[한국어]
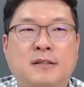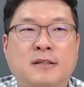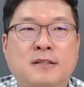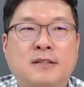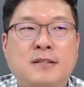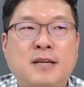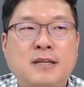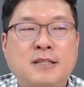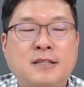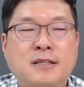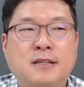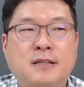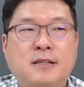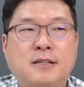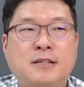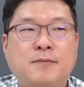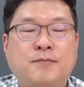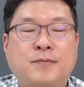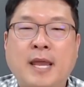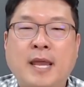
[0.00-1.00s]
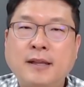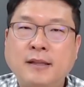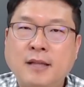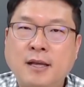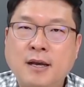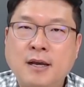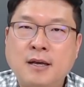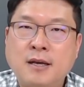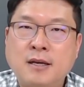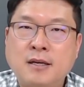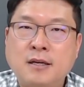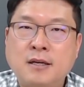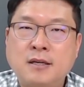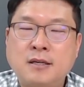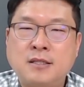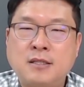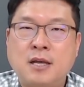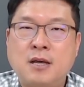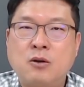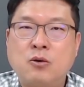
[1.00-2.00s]
사실 지금
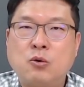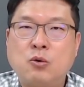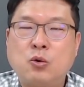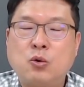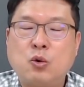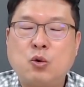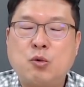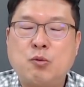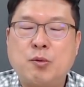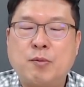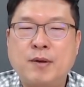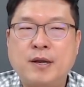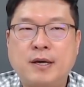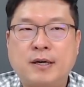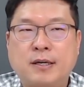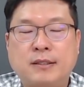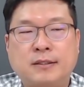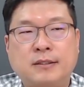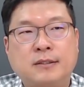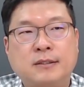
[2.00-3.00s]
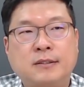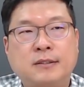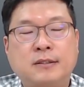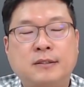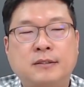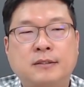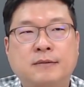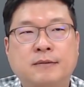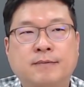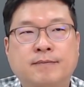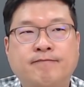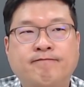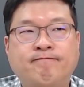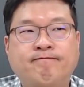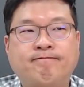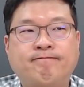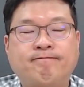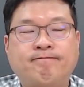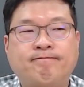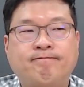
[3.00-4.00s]
데이터 상으로 놓고 보면
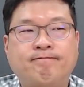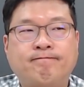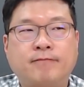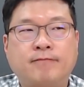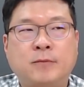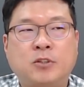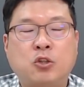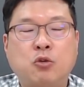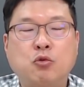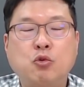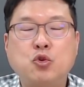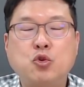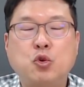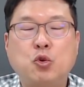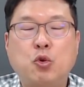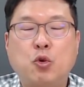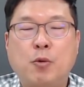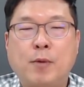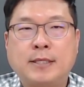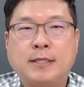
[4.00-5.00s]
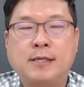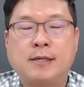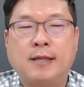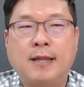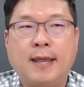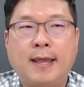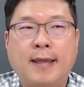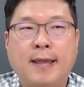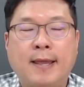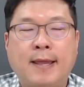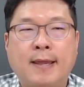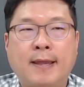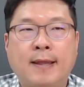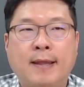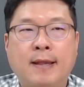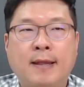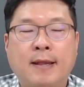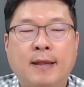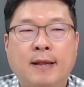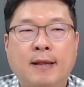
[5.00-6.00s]
음, 전국적으로 놓고 봤을 때
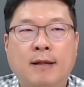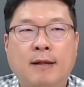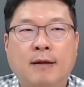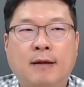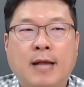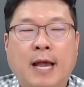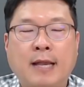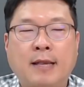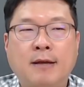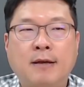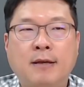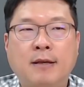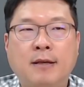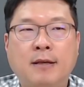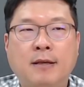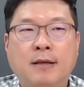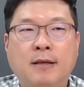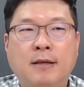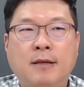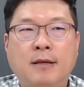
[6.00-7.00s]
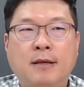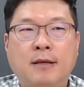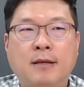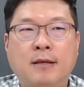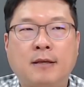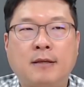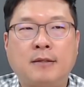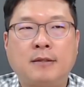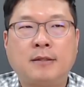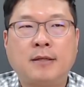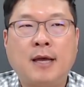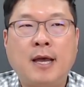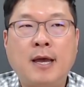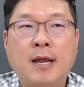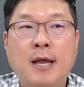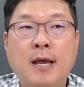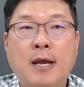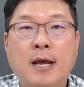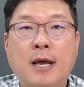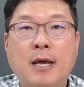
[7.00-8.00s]
가격이
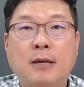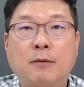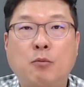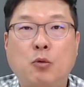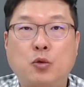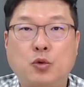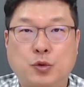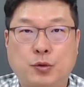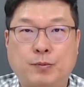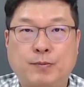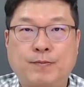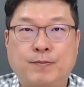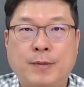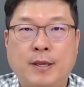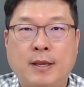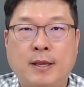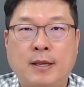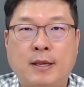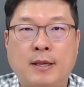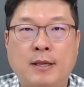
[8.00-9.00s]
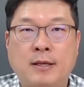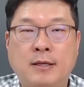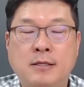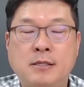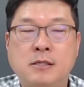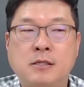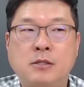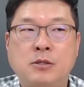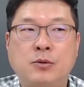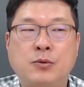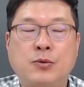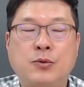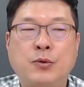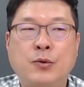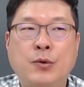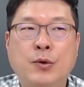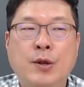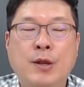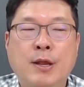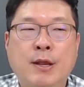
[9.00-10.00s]
하락하는 모습, 예,
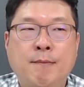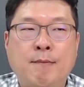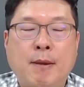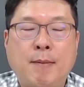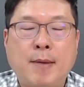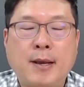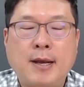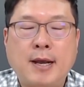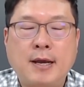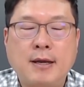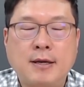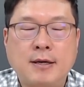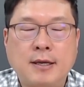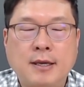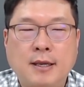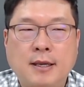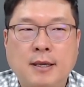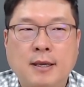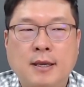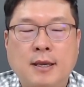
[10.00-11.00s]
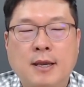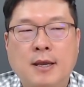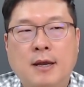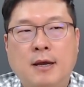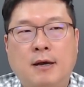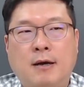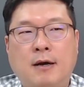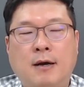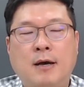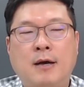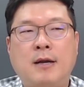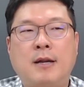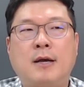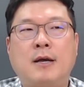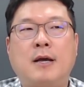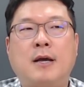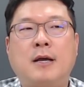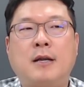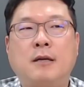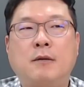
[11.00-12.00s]
실질적으로 매매 가격이 어,
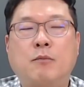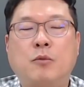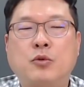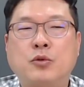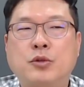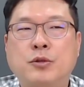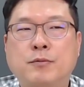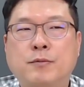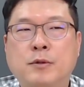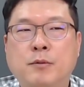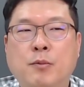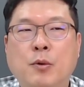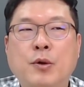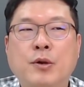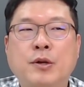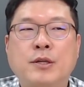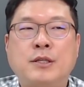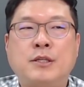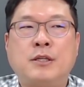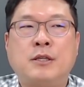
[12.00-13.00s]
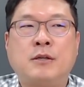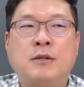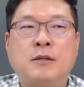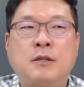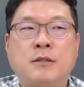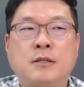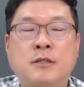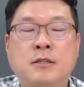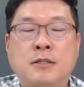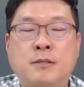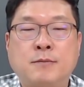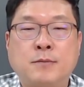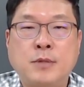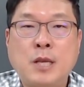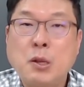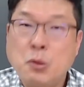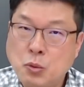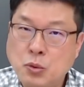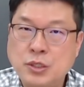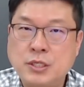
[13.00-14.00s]
하락하는 모습을 보이는 지역은 현재 지금
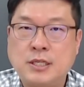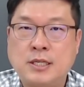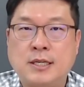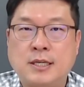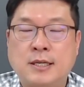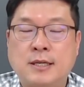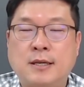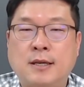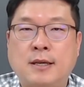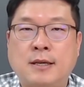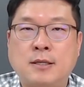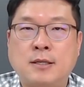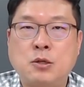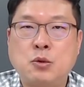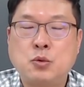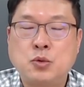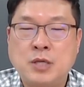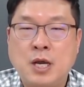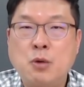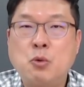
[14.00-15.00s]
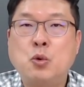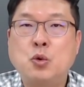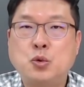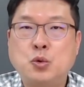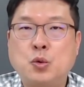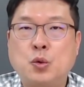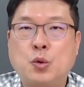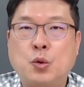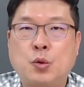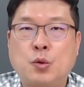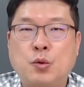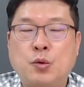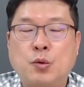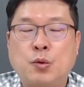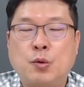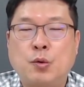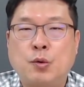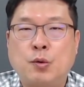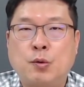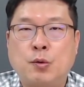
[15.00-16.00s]
세종시, 예, 세종시 한 곳으로
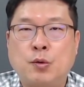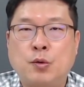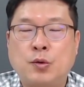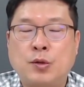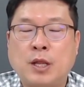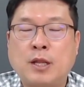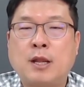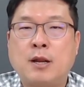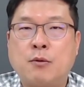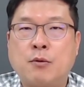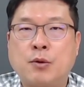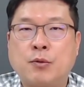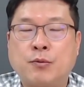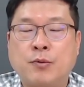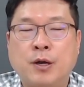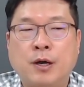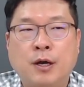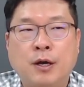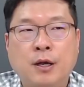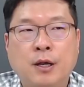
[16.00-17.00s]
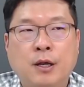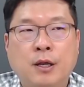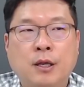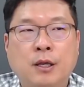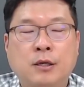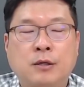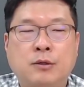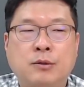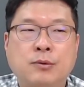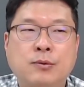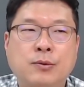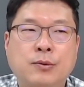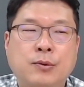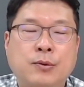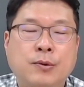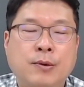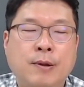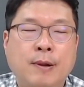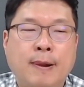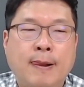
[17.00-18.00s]
어, 나타나고 있고요.
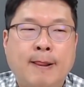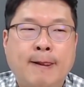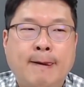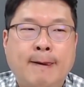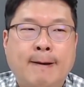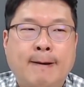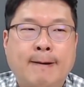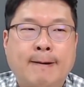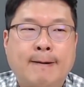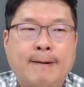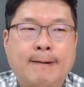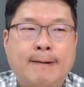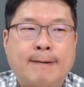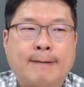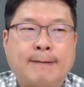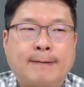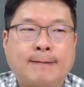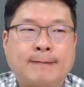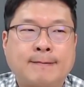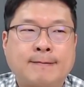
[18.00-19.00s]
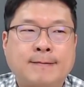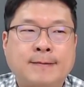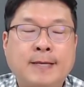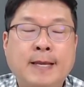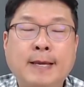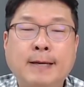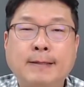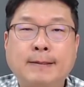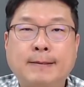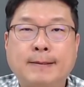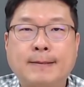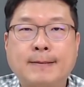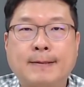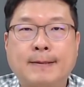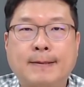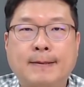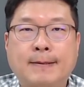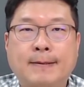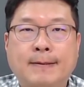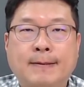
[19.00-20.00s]
그리고 어, 최근
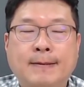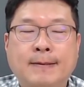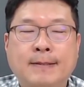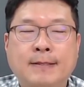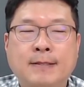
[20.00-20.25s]
들어서